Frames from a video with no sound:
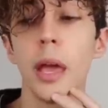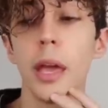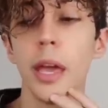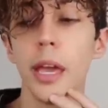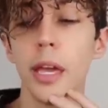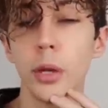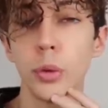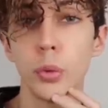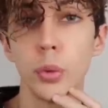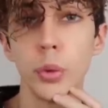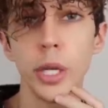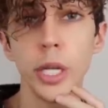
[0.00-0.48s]

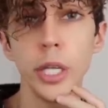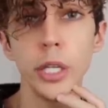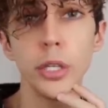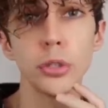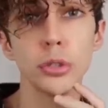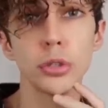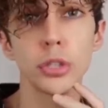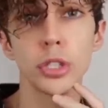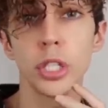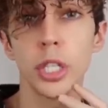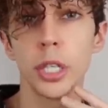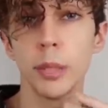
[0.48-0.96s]
e qui
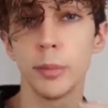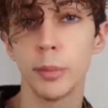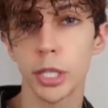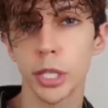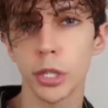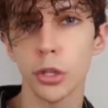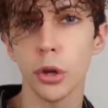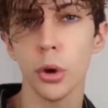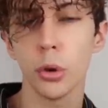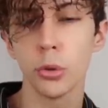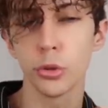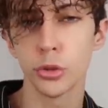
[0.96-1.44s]
non si
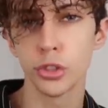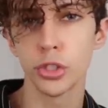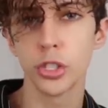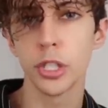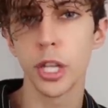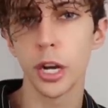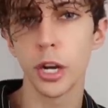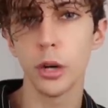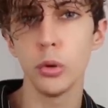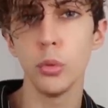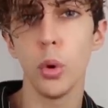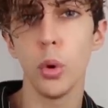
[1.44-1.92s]
limitò a uccidere